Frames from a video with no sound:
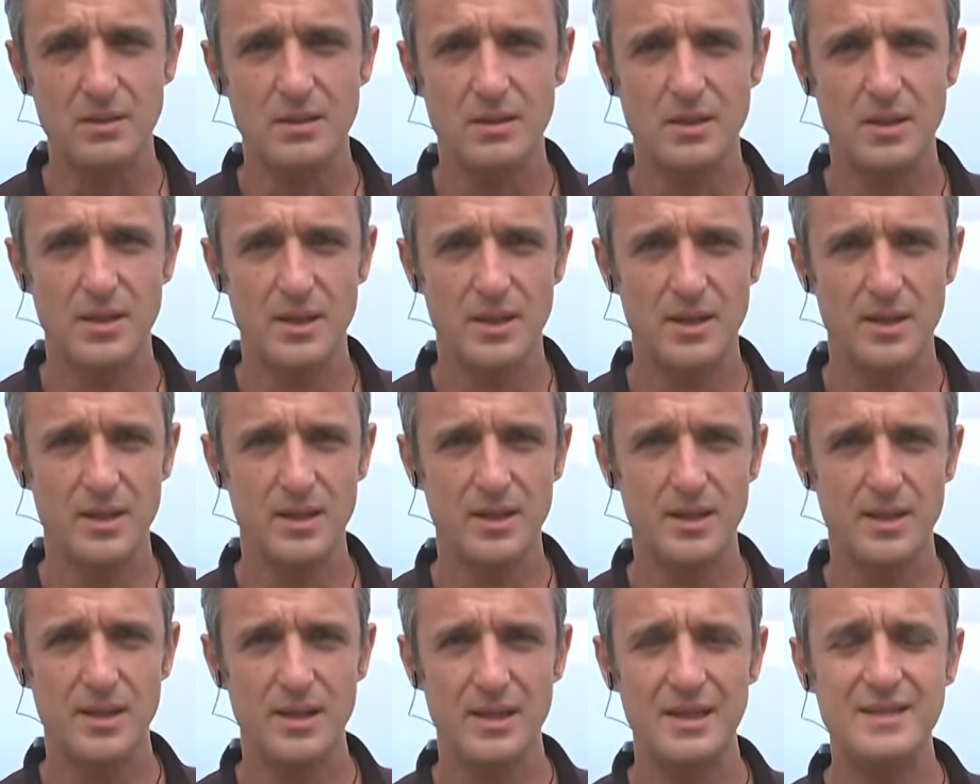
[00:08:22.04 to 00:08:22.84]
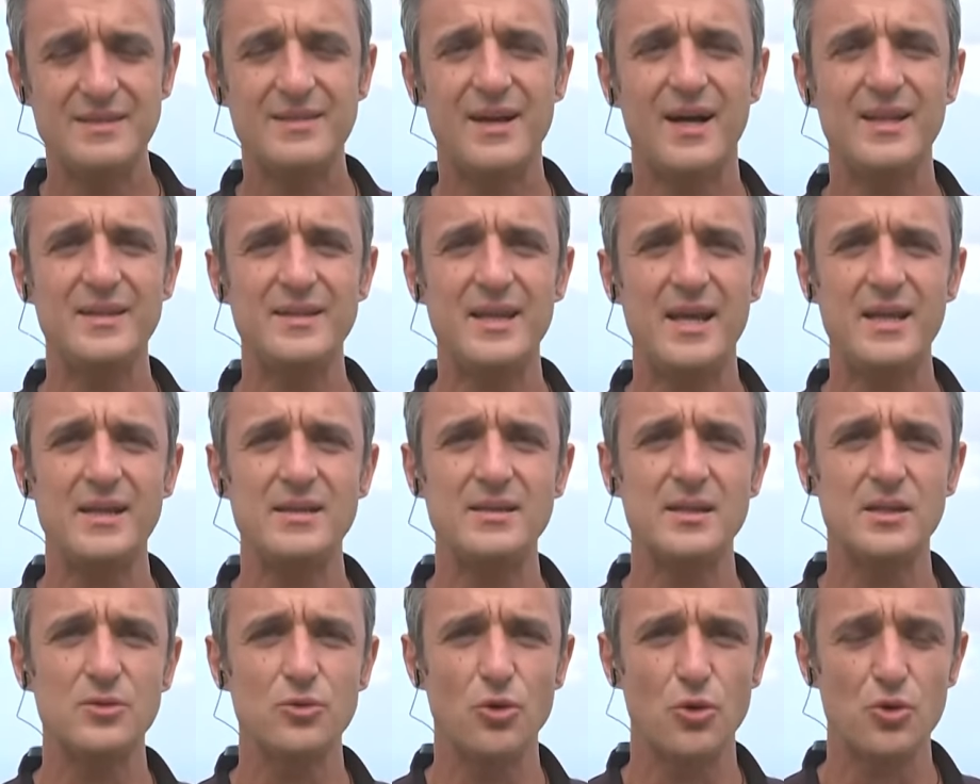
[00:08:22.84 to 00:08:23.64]
E, Litan
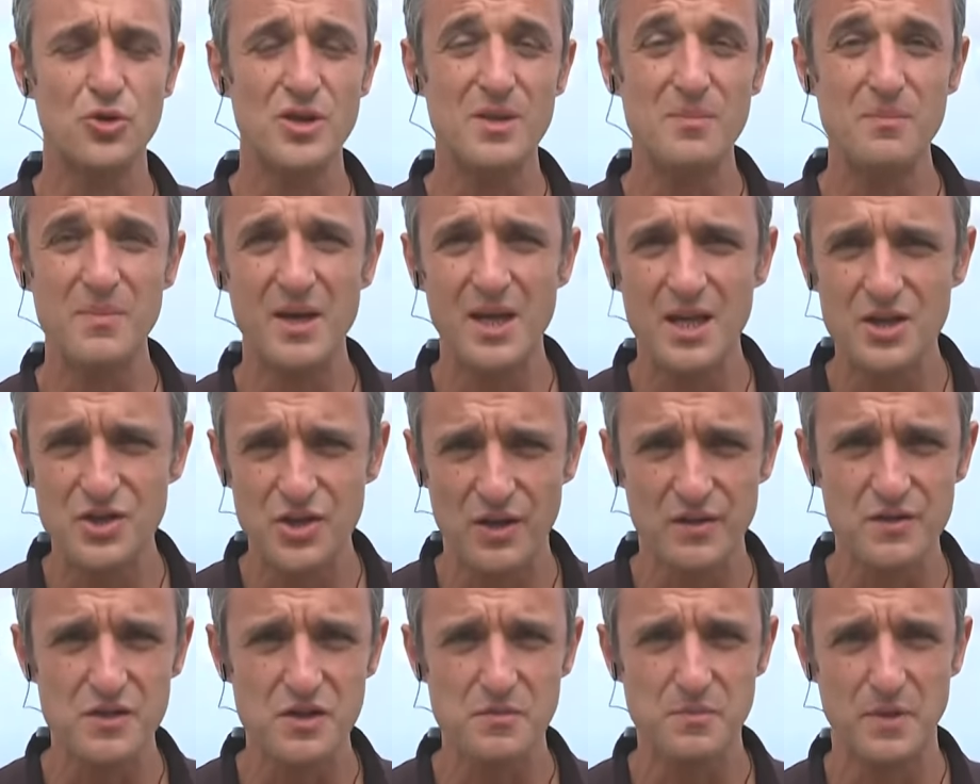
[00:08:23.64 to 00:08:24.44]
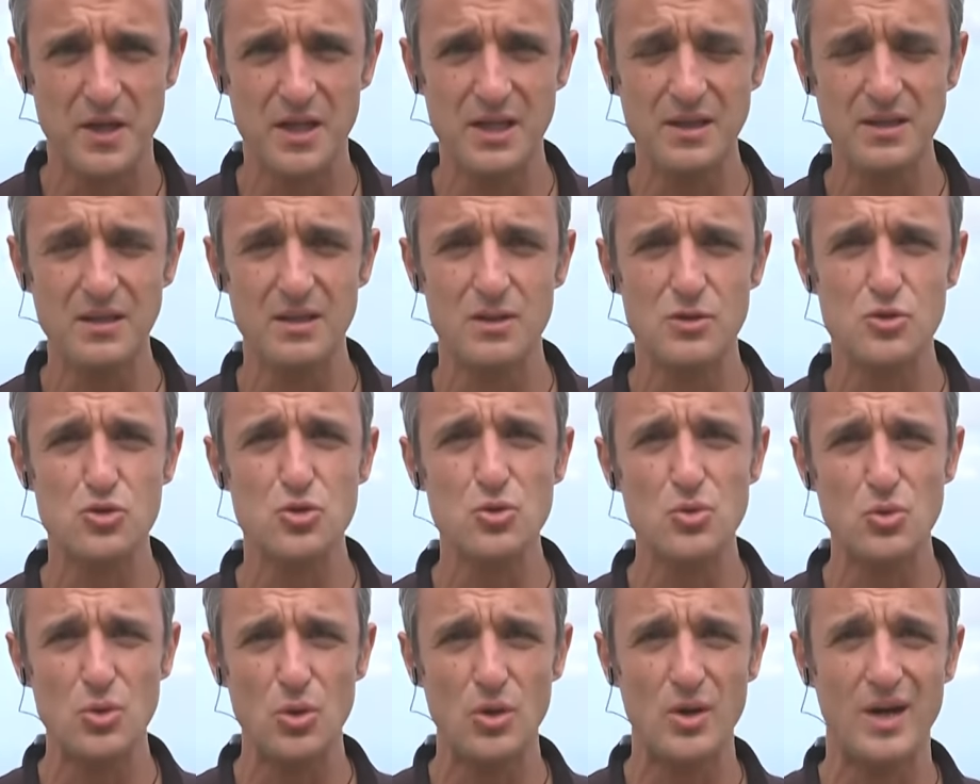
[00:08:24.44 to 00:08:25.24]
nehrine doğru inmeye çalışmayın.
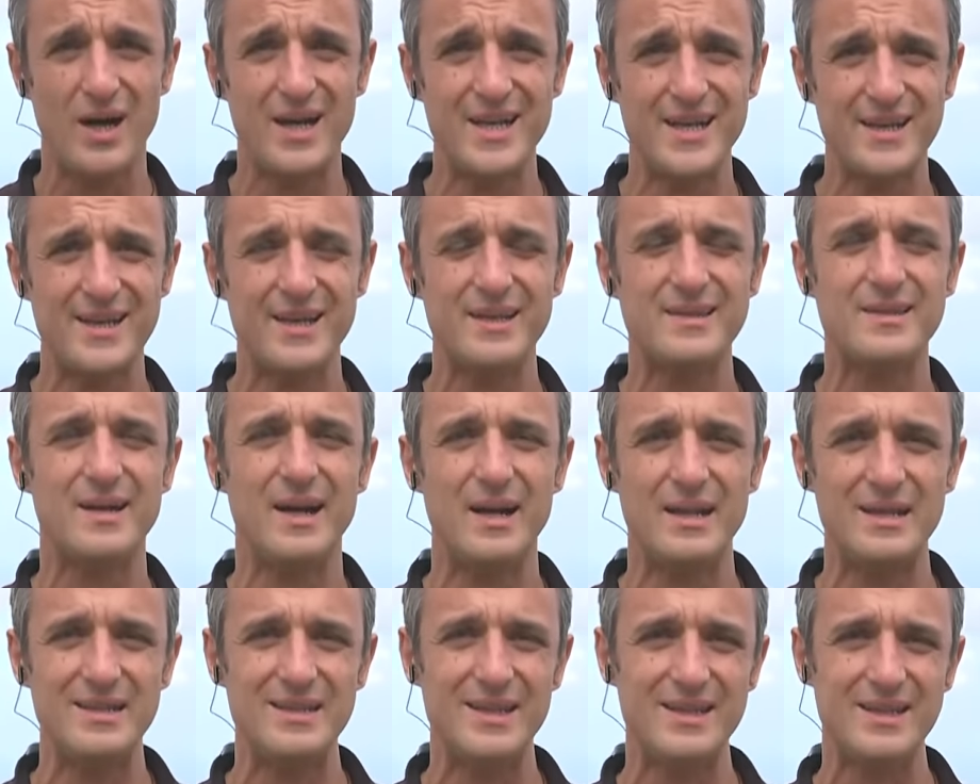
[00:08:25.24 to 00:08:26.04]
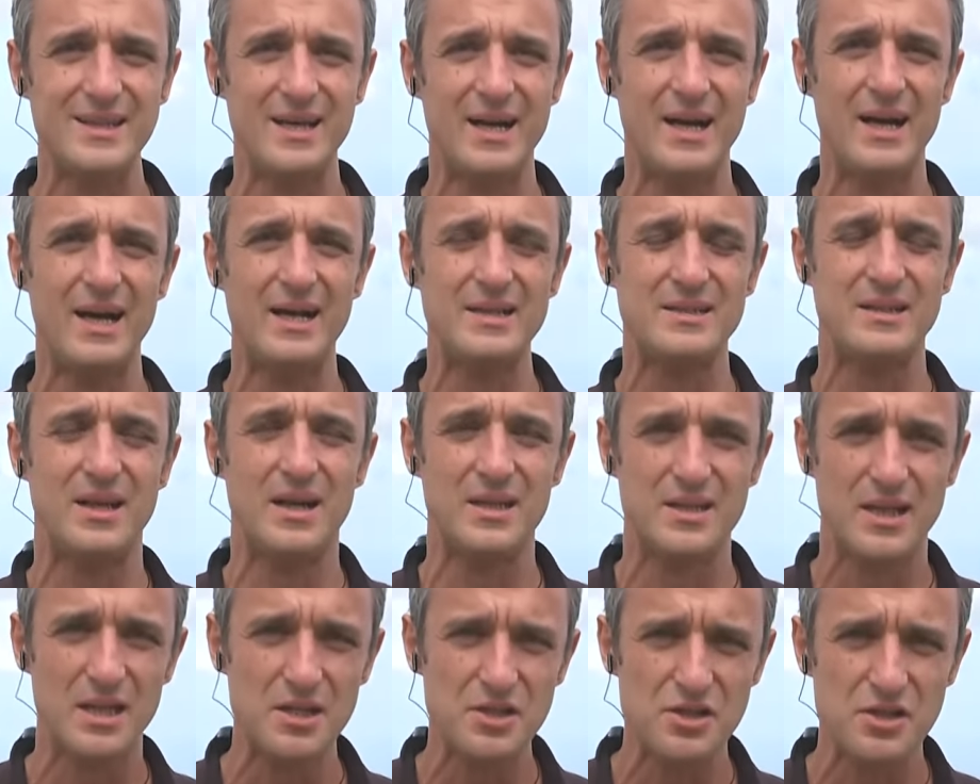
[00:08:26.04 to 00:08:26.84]
Çünkü hareket halindeki her
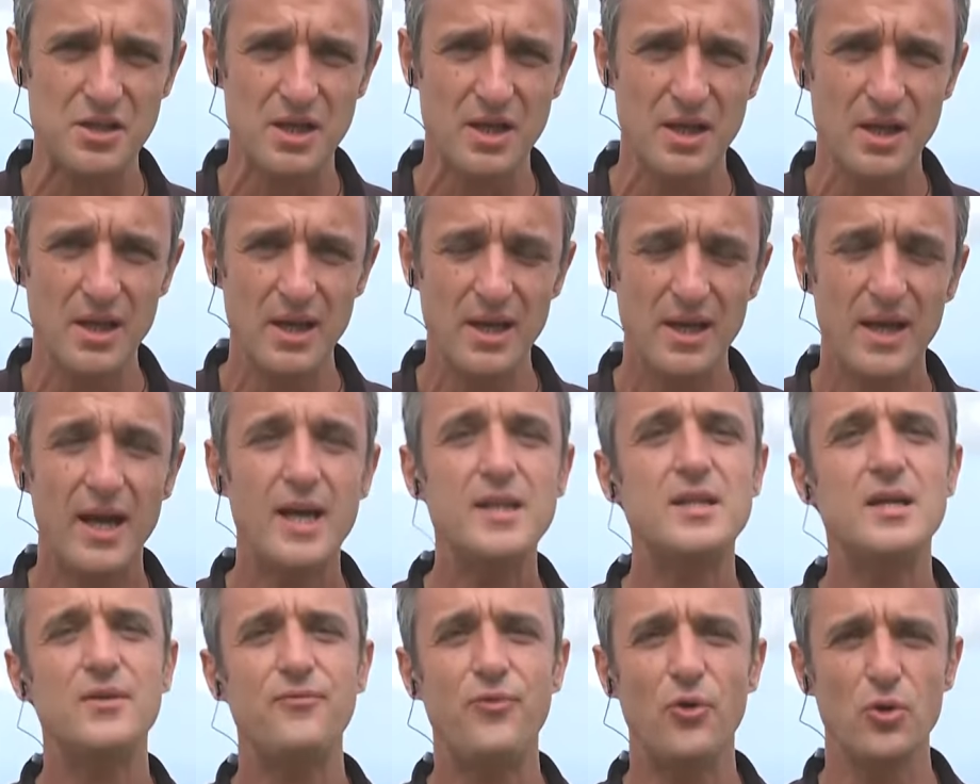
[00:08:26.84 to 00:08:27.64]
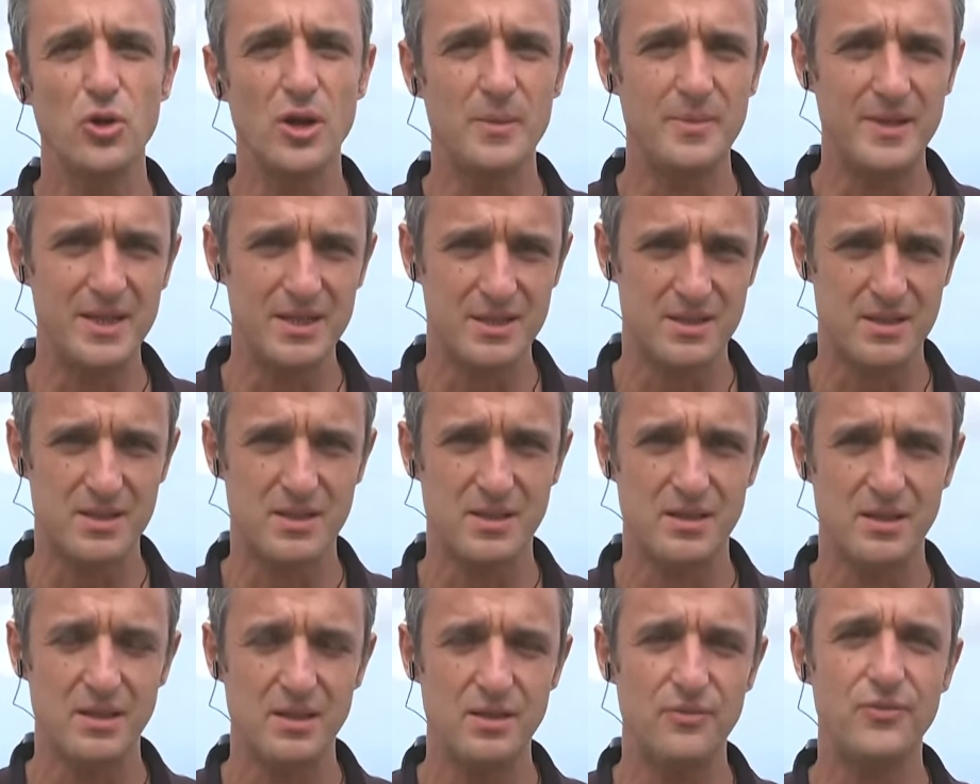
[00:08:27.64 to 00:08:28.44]
araç hedef
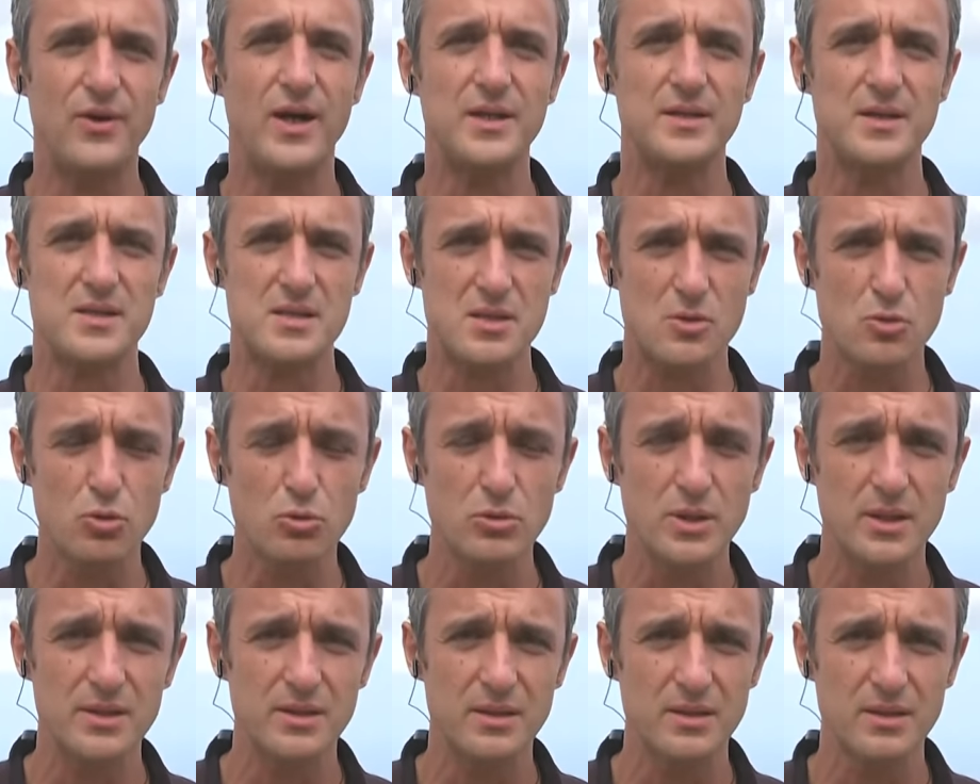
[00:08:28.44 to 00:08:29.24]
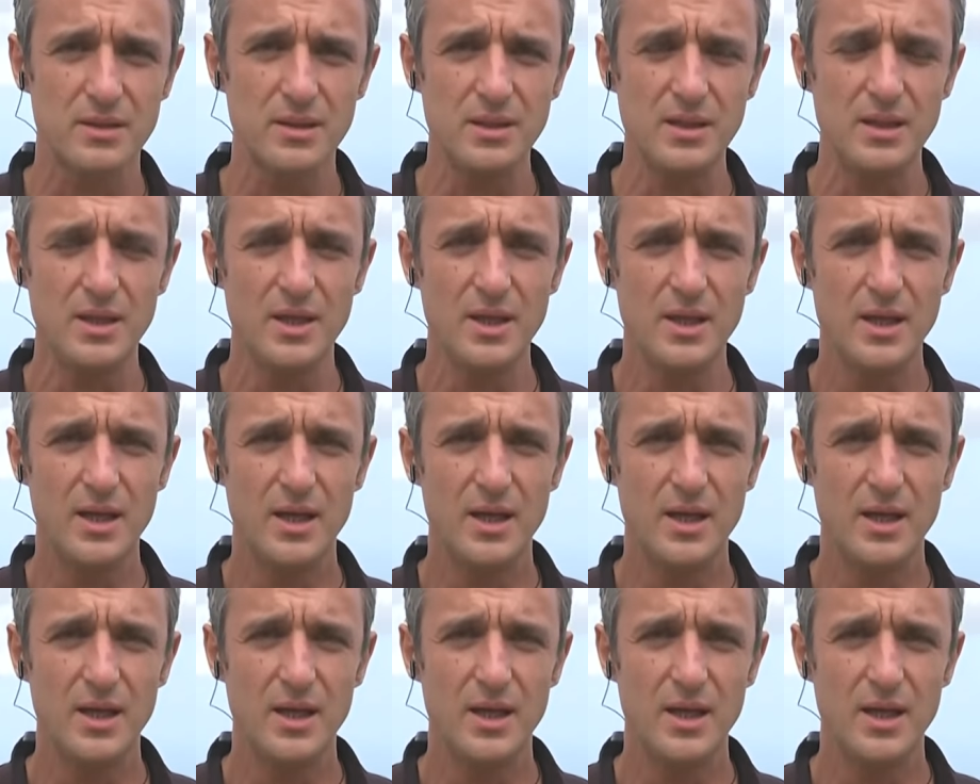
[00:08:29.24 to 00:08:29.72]
olabilir ifadesi kullanıldı.